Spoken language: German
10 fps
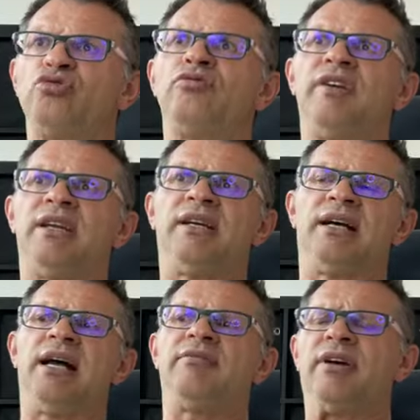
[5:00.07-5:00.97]
zu
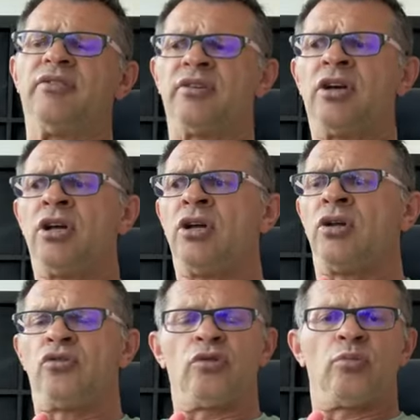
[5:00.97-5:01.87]
wenig Eiweiß
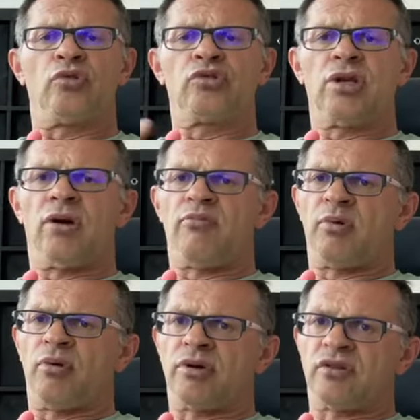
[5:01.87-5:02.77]
zum
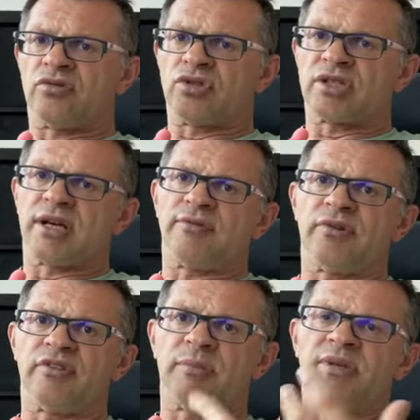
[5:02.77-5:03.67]
Muskelaufbau oder zur
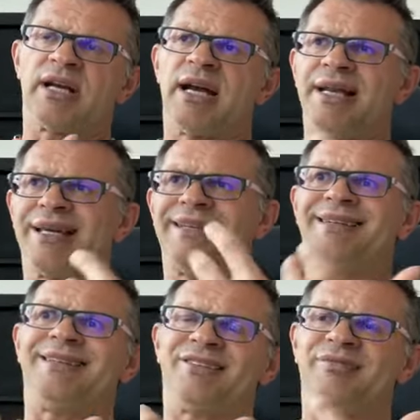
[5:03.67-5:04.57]
Straffung. Es gibt ja kein
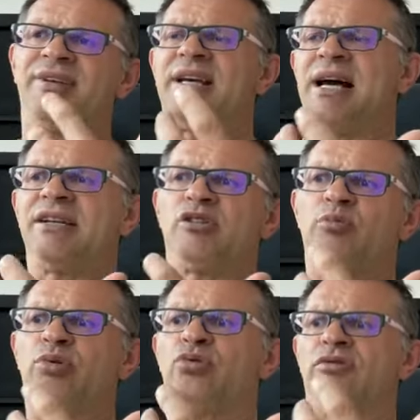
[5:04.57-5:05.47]
richtiges
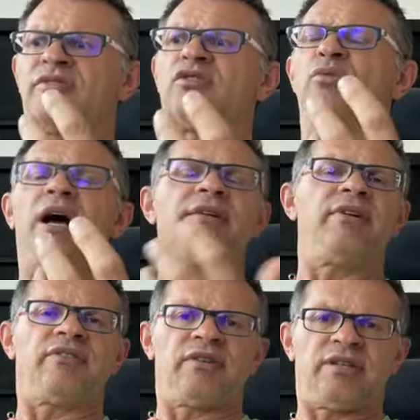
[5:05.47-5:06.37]
veganes Produkt, was nur
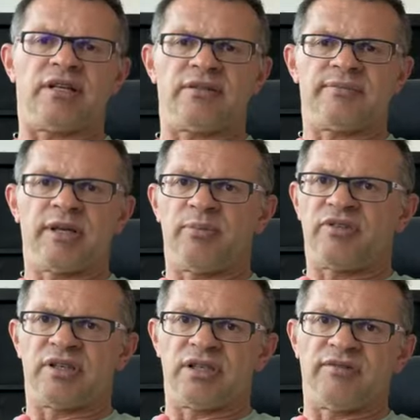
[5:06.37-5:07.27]
Eiweiß enthält.
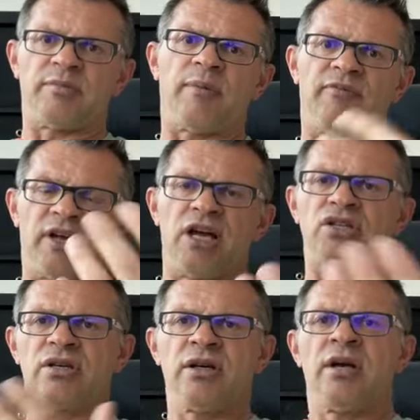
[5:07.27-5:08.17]
Gibt es ja nicht. Wie beim
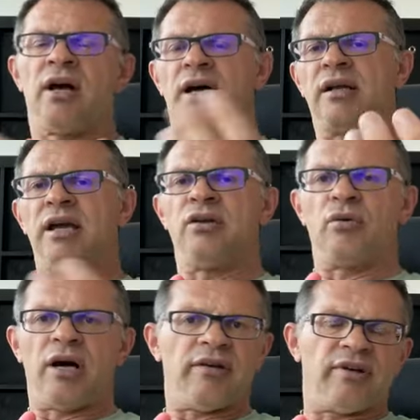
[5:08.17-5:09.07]
Fleisch hat eigentlich
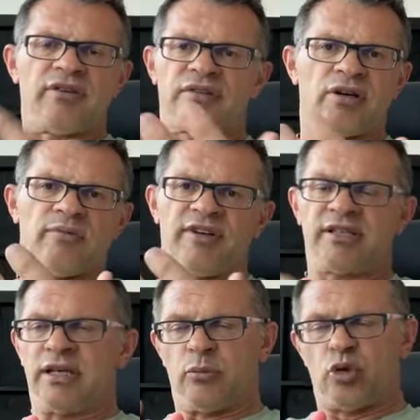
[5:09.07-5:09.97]
nur Eiweiß, kaum
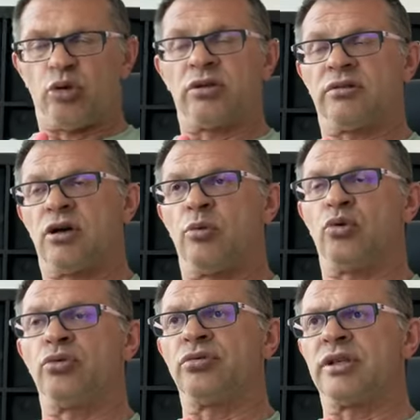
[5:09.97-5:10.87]
Fett, kaum,
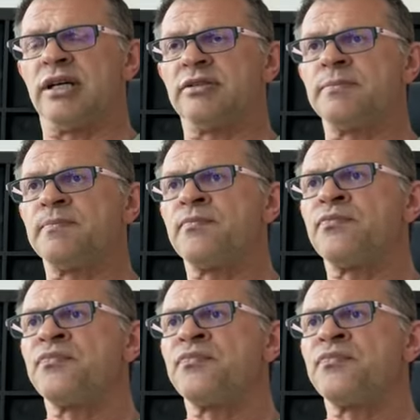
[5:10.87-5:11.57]
Kohlenhydrate.